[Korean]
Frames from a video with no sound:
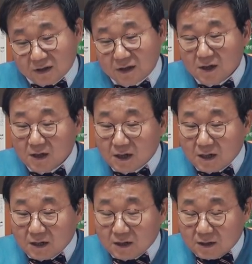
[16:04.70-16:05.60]
이
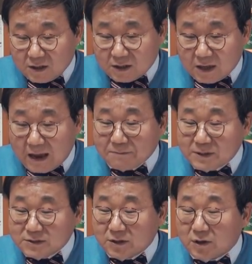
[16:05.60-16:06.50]
이
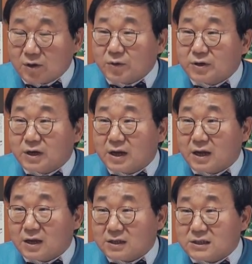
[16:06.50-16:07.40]
안민석
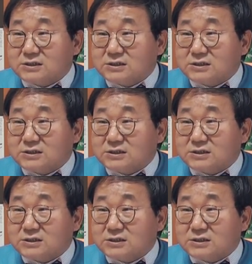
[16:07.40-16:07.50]
의원의